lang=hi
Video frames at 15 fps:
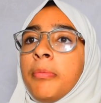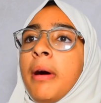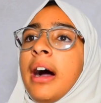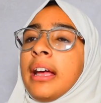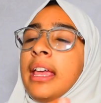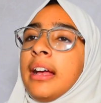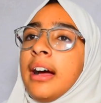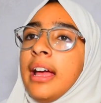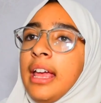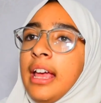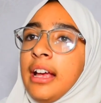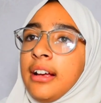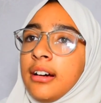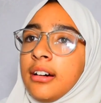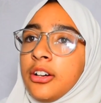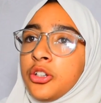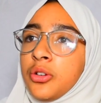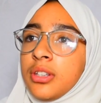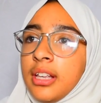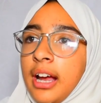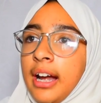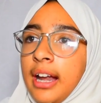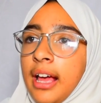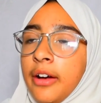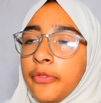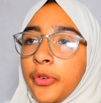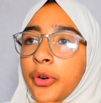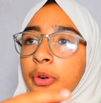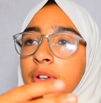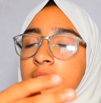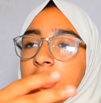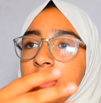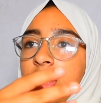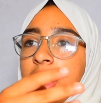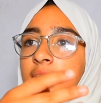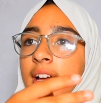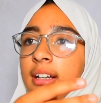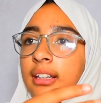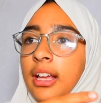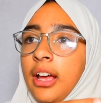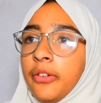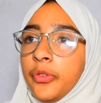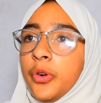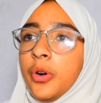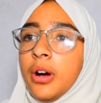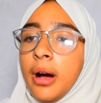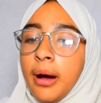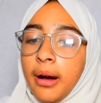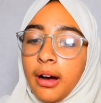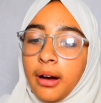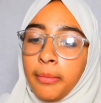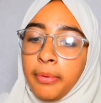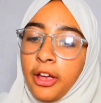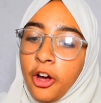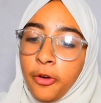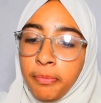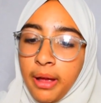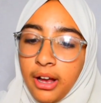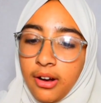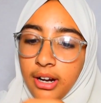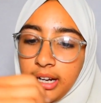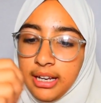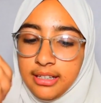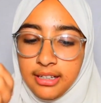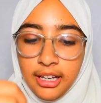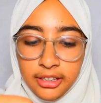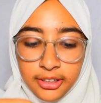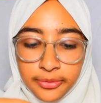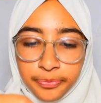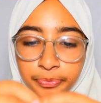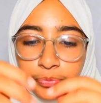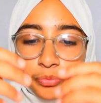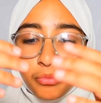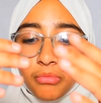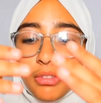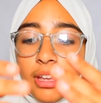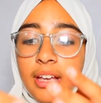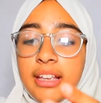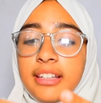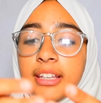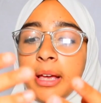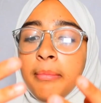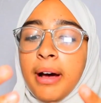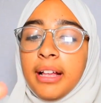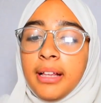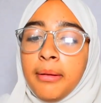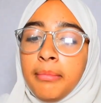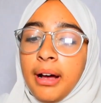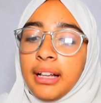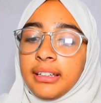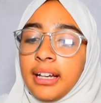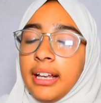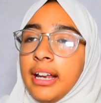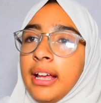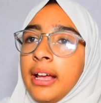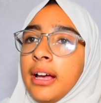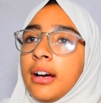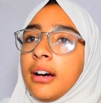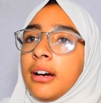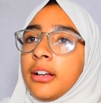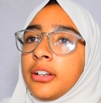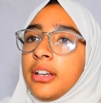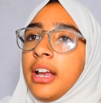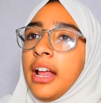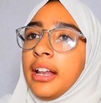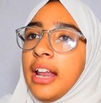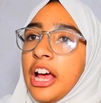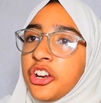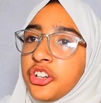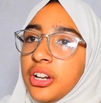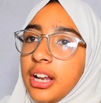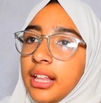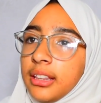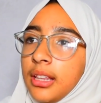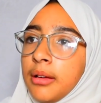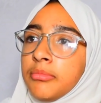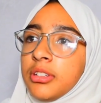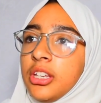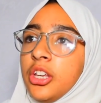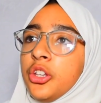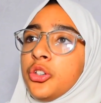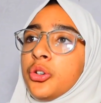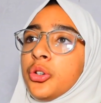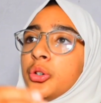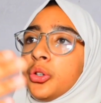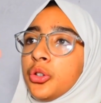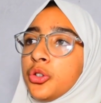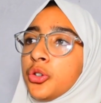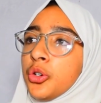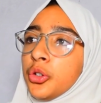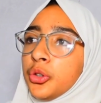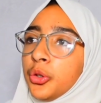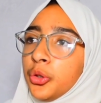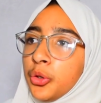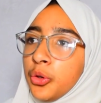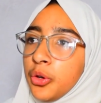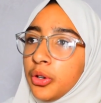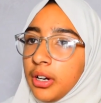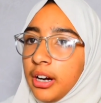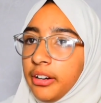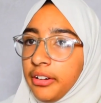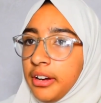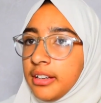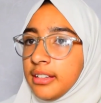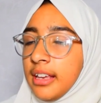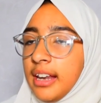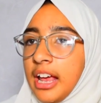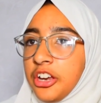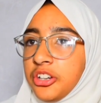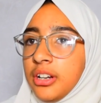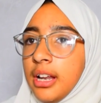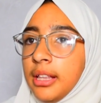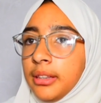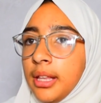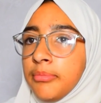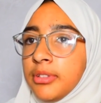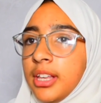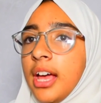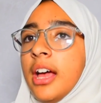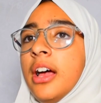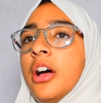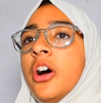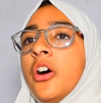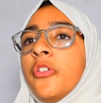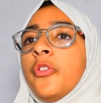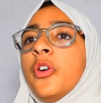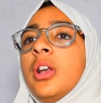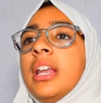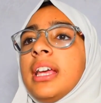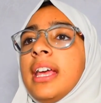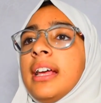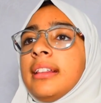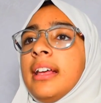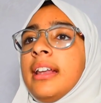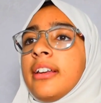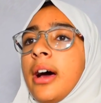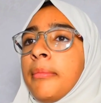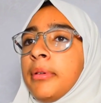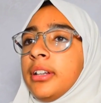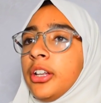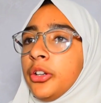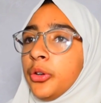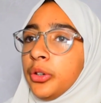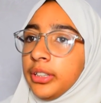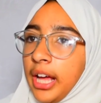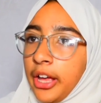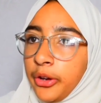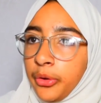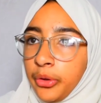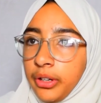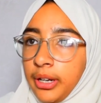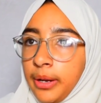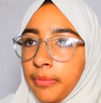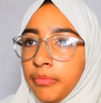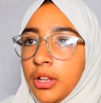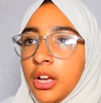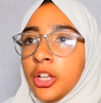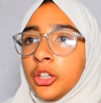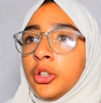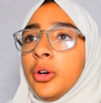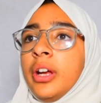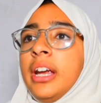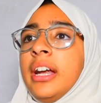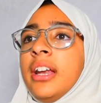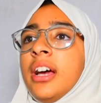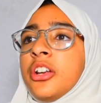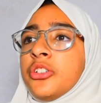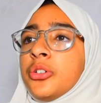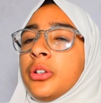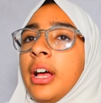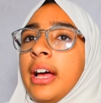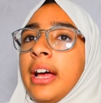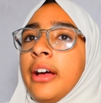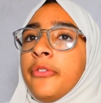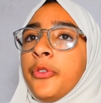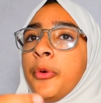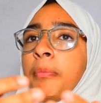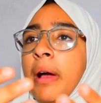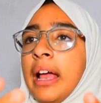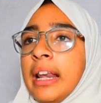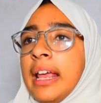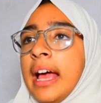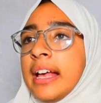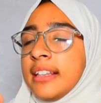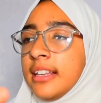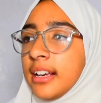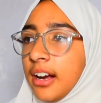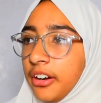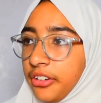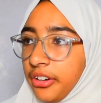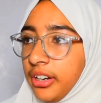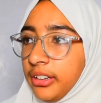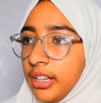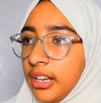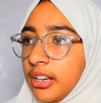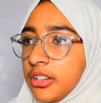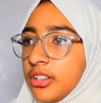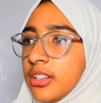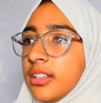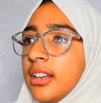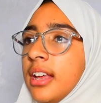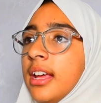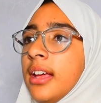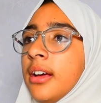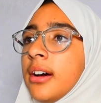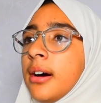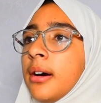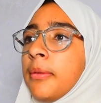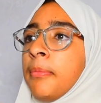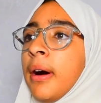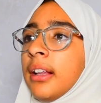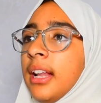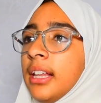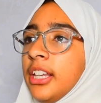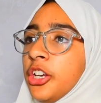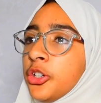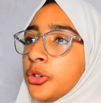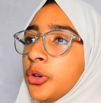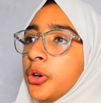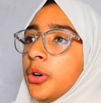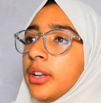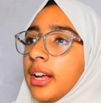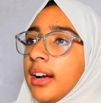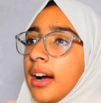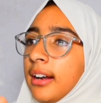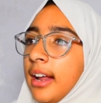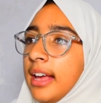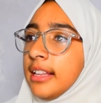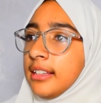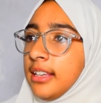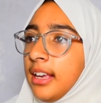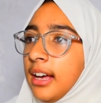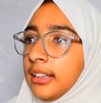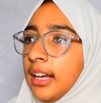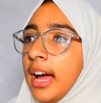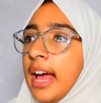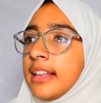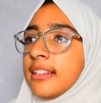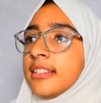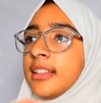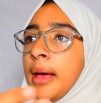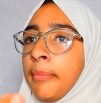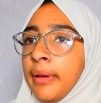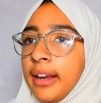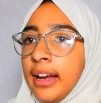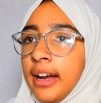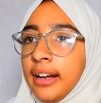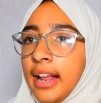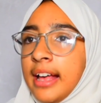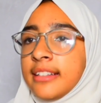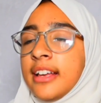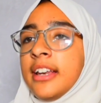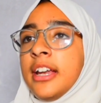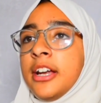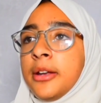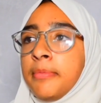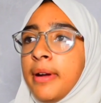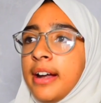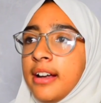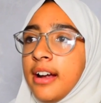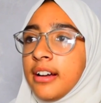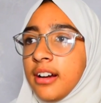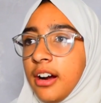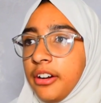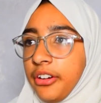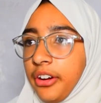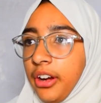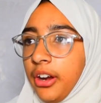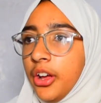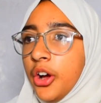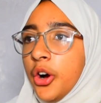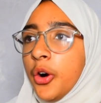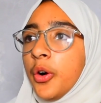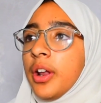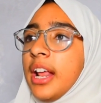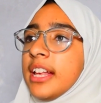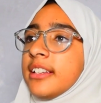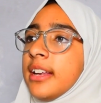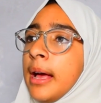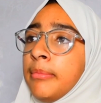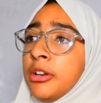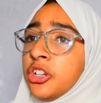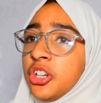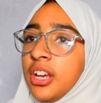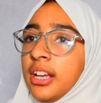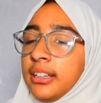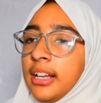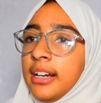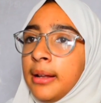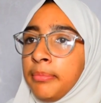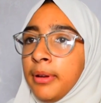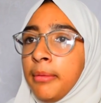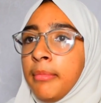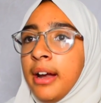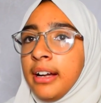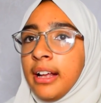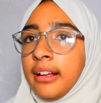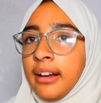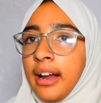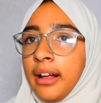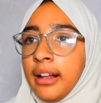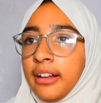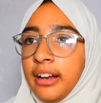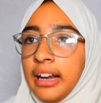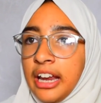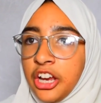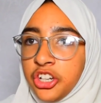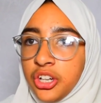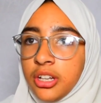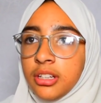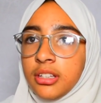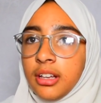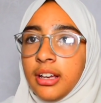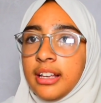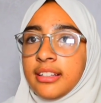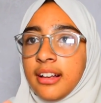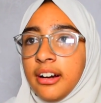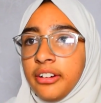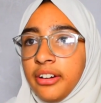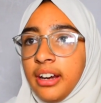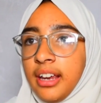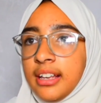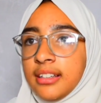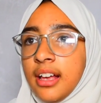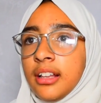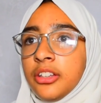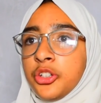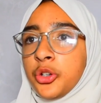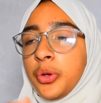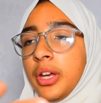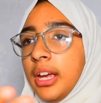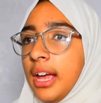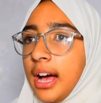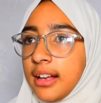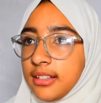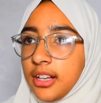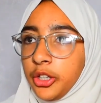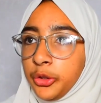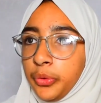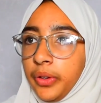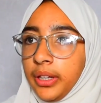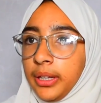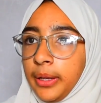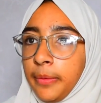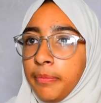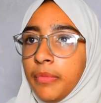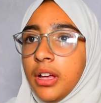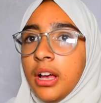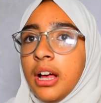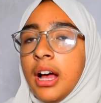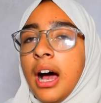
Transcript: और बाकी का एक जो साइड है वो शेयर करते हैं वो बे ऑफ बंगाल के साथ इसके बाद हम बात करें नेशनल एंथम्स की जो जो दोनों कंट्रीज़ के नेशनल एंथम्स है वो लिखे थे राबेदनो टाइगोर ने तो इंडिया जो है वो पहली ऐसी कंट्री थी जिसने बांग्लादेश को रिकॉग्नाइज किया था एज ए सेपरेट एज एन इंडिपेंडेंट कंट्री और एस्टेब्लिश किए थे डिप्लोमेटिक रिलेशंस इस कंट्री के साथ जो ही आज़ाद हुई थी